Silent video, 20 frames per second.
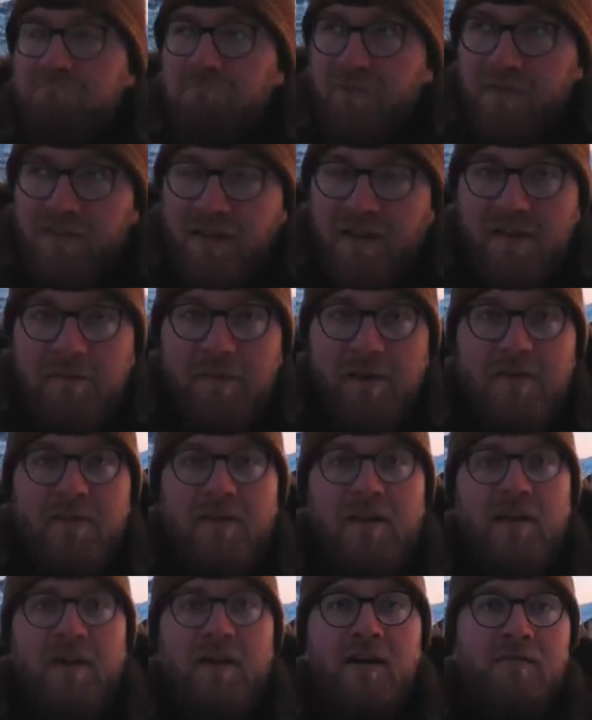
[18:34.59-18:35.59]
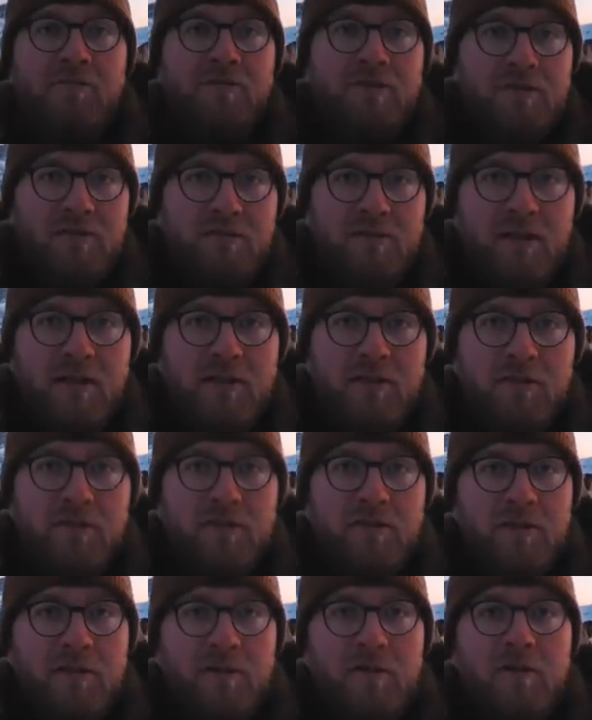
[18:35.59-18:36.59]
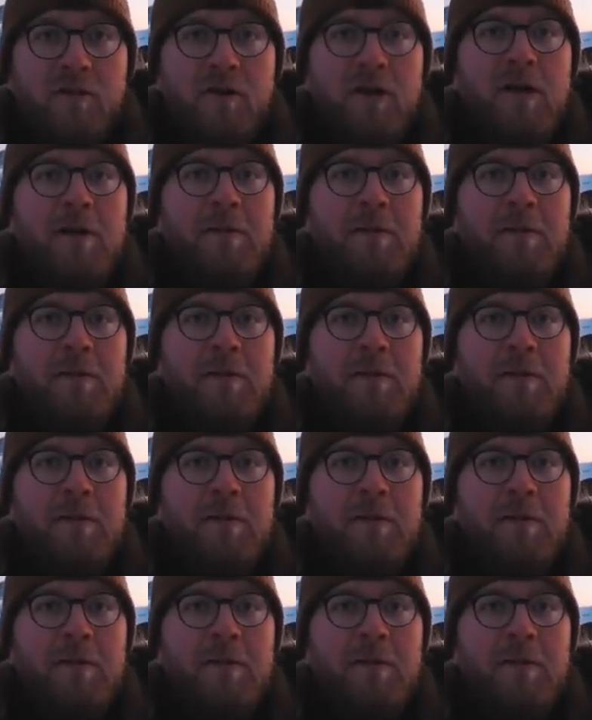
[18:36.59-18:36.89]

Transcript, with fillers: bywa niebieska, wszystko zależy od tego,